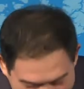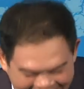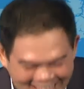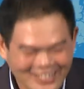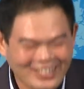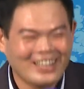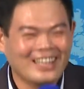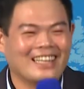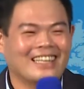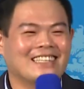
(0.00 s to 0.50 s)

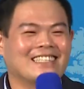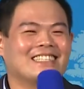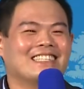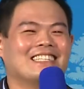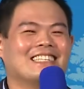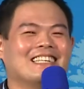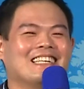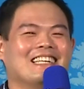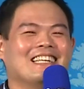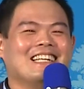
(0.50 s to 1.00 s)
对，
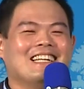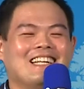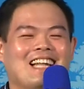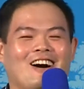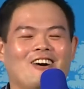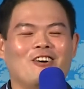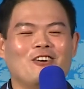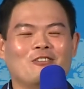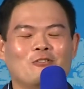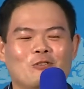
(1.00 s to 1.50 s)
然
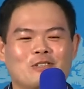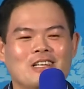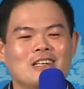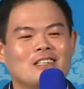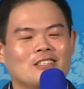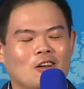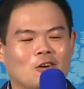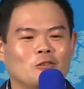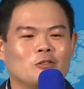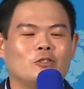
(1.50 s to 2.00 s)
后我那
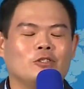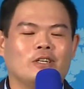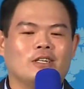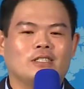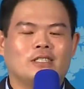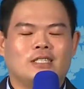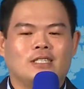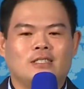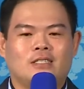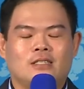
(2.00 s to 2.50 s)
个同学
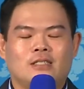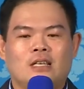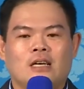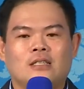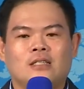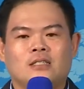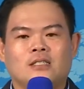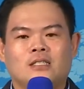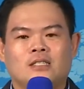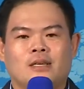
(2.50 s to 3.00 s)
其实他
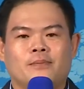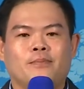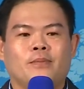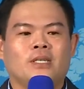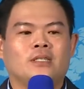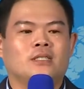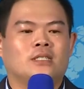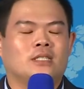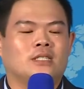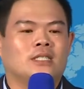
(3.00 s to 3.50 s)
的生
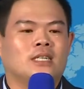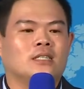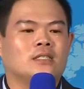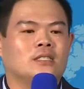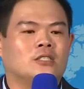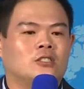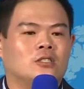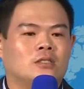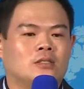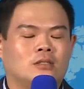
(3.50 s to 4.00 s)
命即将
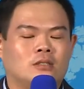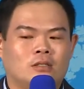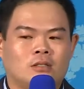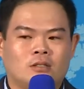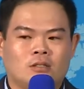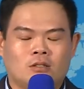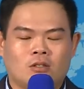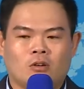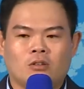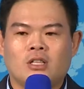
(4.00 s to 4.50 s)

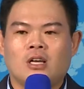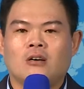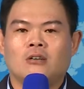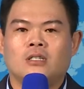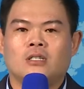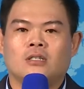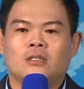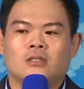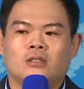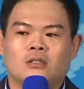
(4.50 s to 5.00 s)
走到
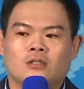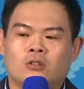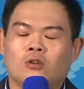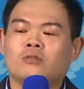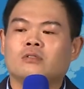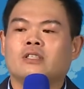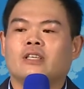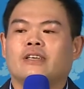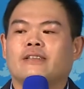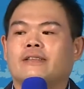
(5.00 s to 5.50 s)
了
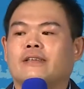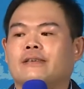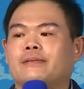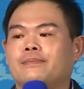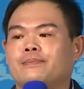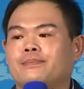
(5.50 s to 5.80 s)
终点了。